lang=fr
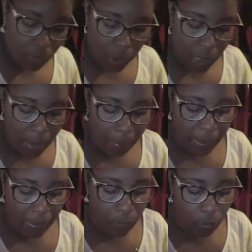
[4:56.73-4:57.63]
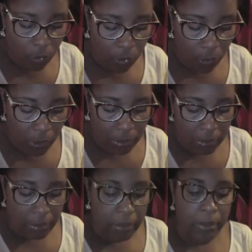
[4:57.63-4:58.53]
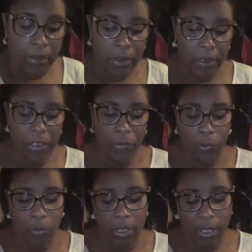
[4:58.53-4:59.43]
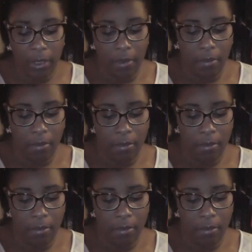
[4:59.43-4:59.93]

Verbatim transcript: Voilà, après, donc, ils ont mis...